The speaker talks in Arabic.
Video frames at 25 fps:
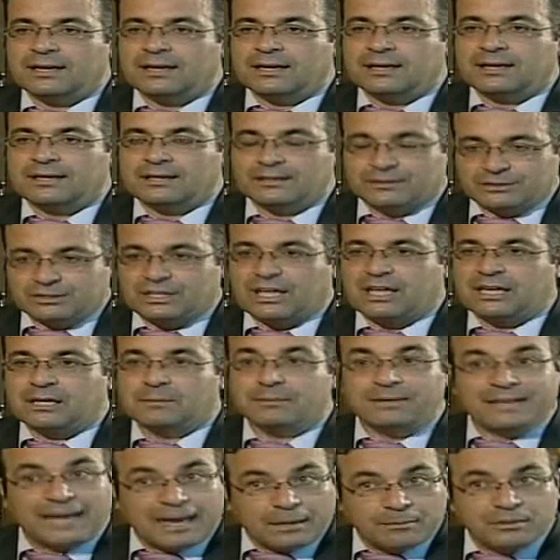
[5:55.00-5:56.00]

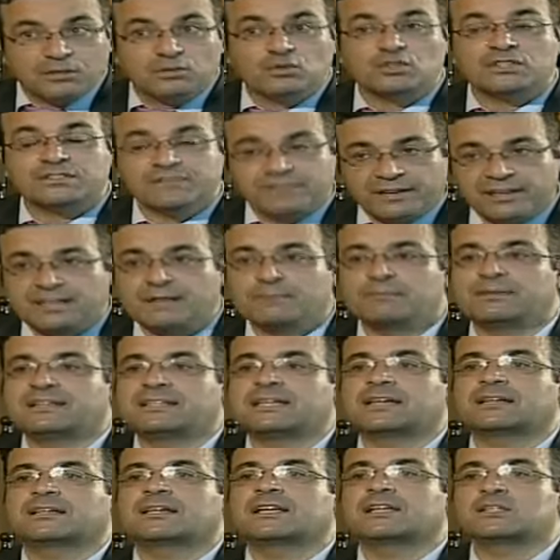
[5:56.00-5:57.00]
الطالب اللي عم يدرس فعلا
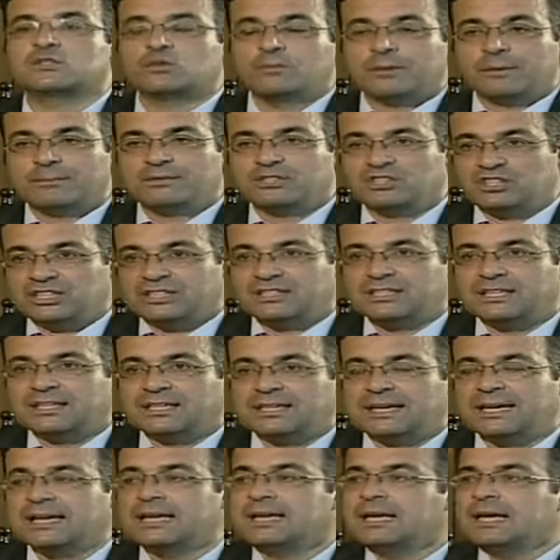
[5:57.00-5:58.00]
بتركيز
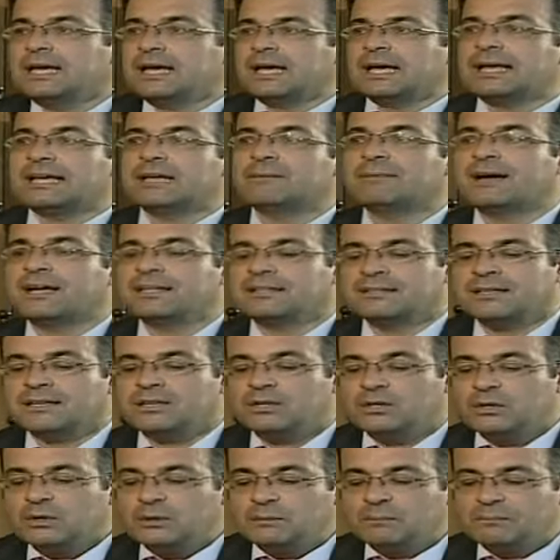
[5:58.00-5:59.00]
وبجديه انما انت
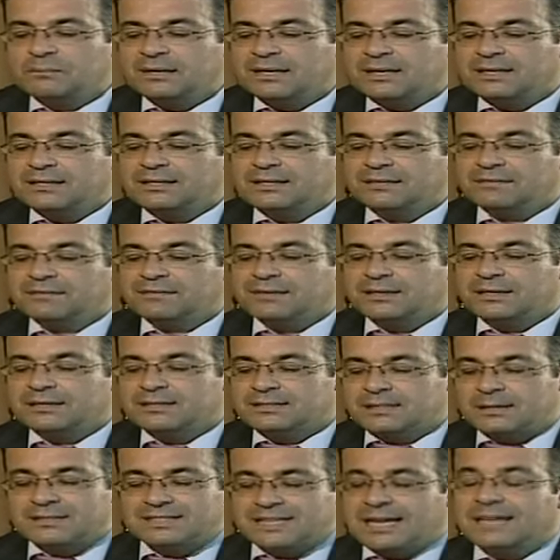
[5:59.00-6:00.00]
اليوم كيف
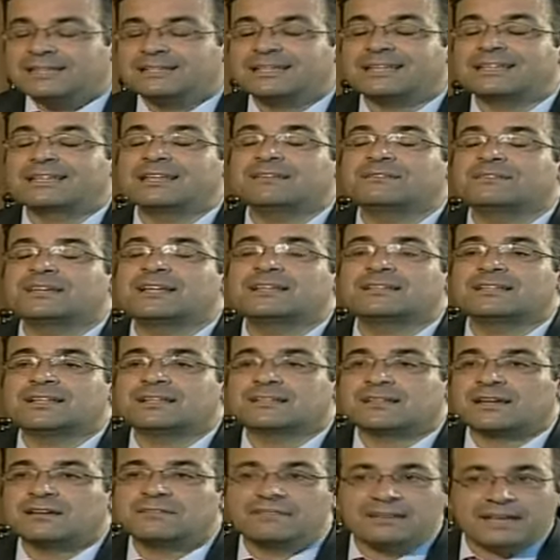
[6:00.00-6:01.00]
اذا سالتك كيف كنت
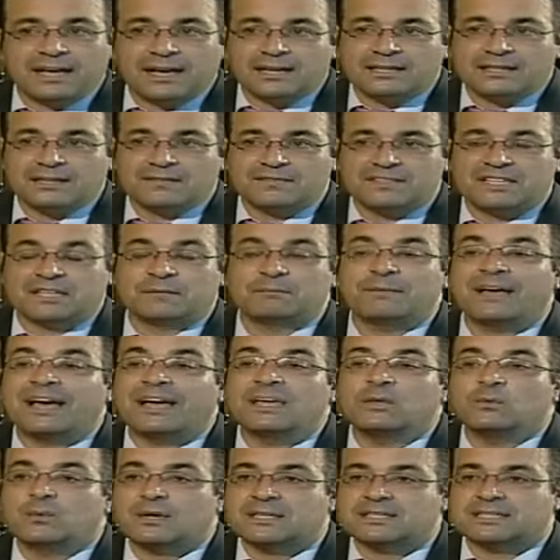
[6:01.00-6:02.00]
ترفعي عن نفسك
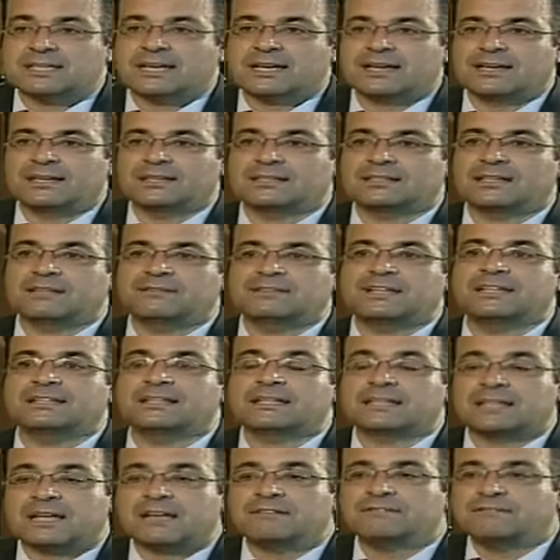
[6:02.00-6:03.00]
باي وسائل كيف كنت
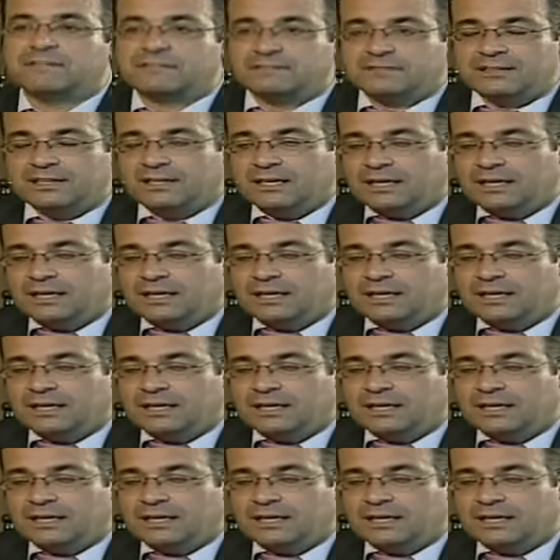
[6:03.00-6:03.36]
تخففي